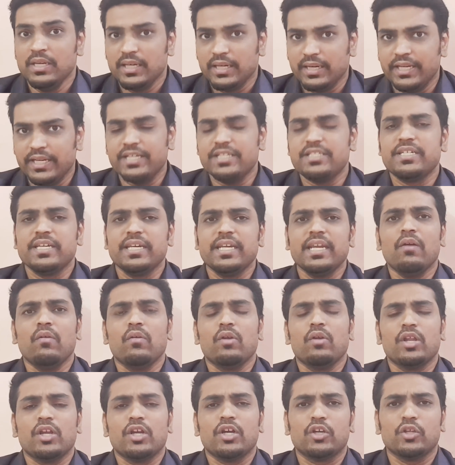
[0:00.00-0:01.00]
இன்னைக்கு
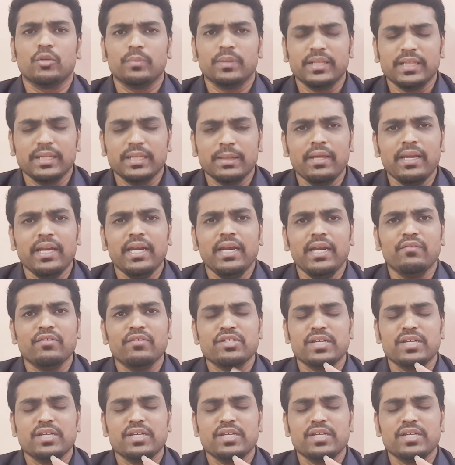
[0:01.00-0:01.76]
சீனாவோட இருக்கட்டும் இந்த மாதிரியான